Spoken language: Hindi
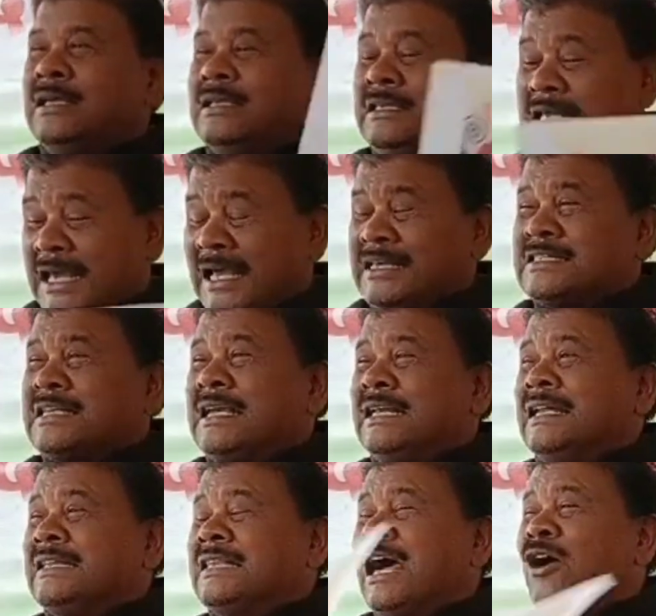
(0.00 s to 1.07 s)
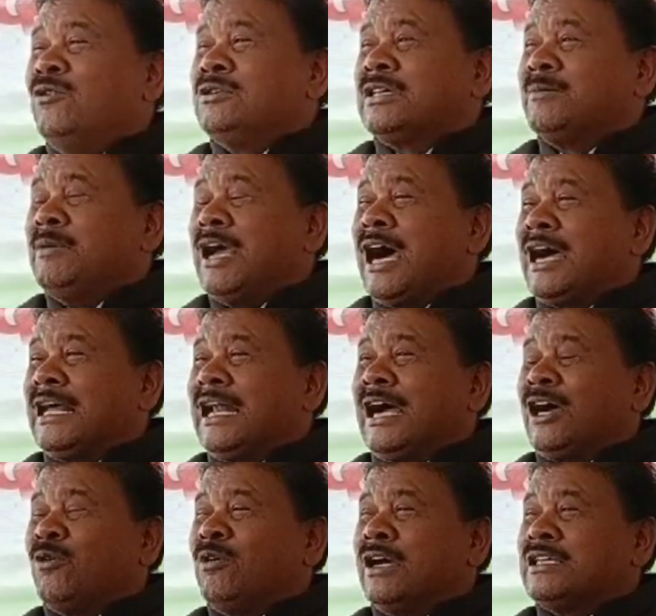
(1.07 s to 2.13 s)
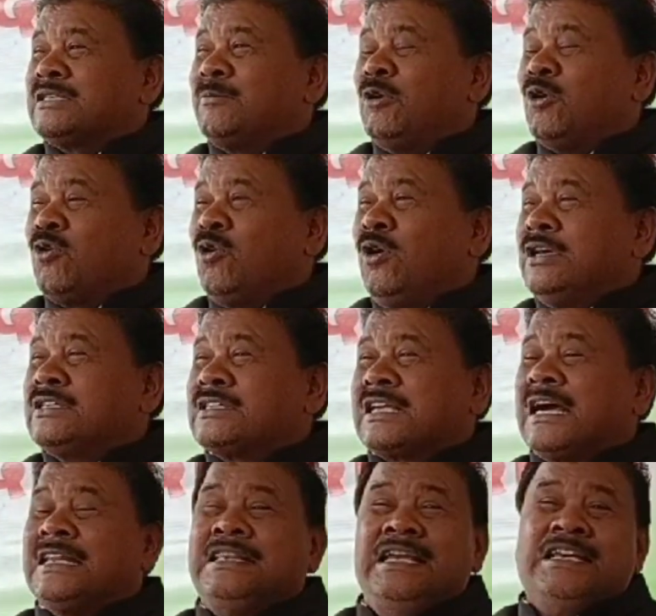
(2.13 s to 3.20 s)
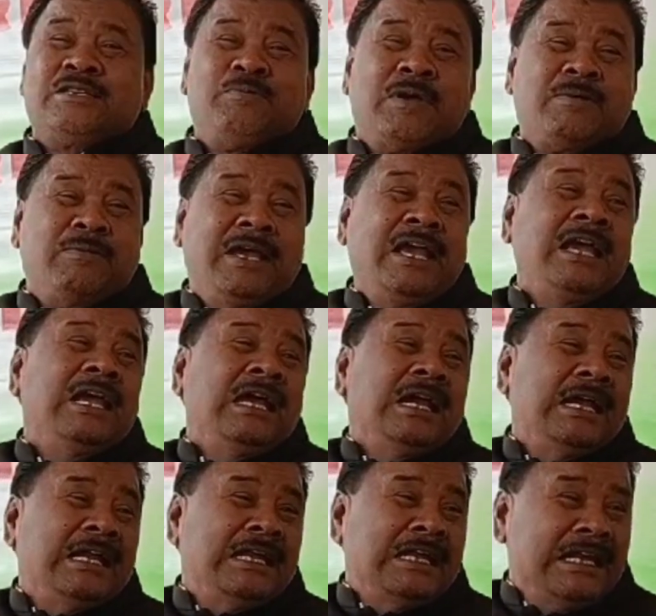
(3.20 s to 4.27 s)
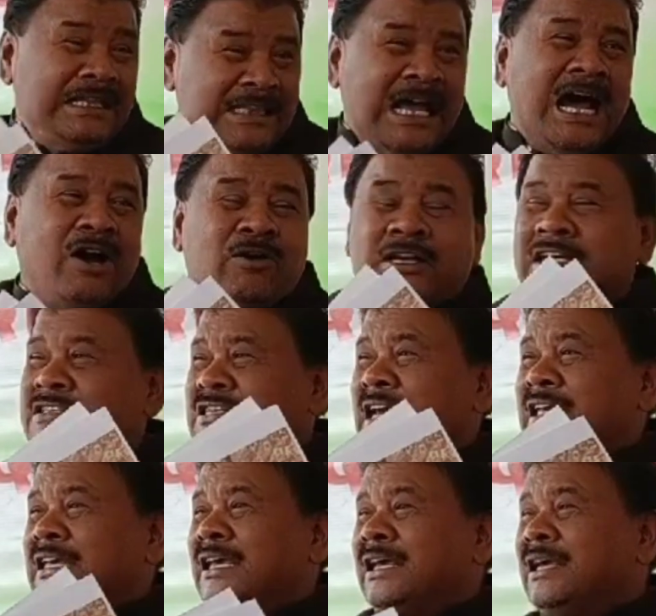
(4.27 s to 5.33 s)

देश के नेताओं से भी आग्रह करूंगा सब लोग को इसका देश भर में निंदा होनी चाहिए